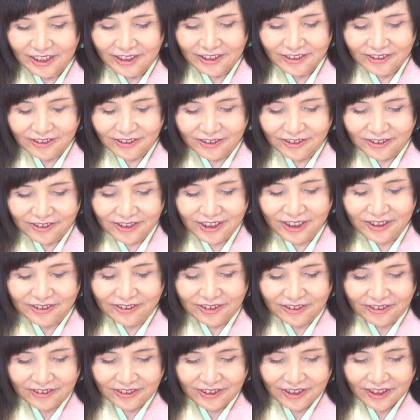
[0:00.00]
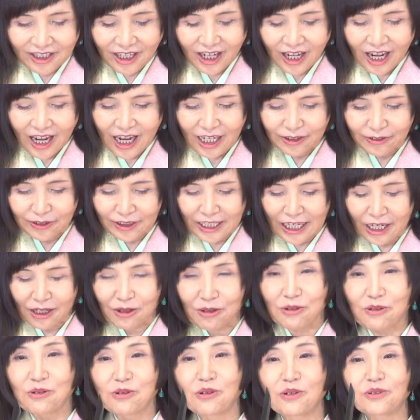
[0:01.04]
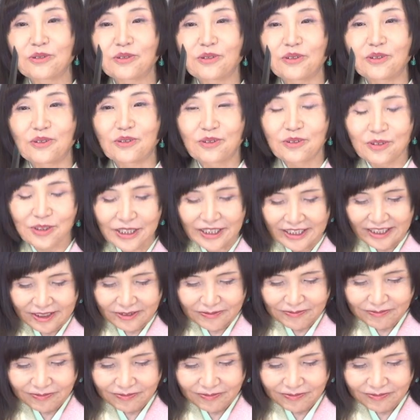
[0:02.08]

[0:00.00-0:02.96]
すごいこうあの薬効の多い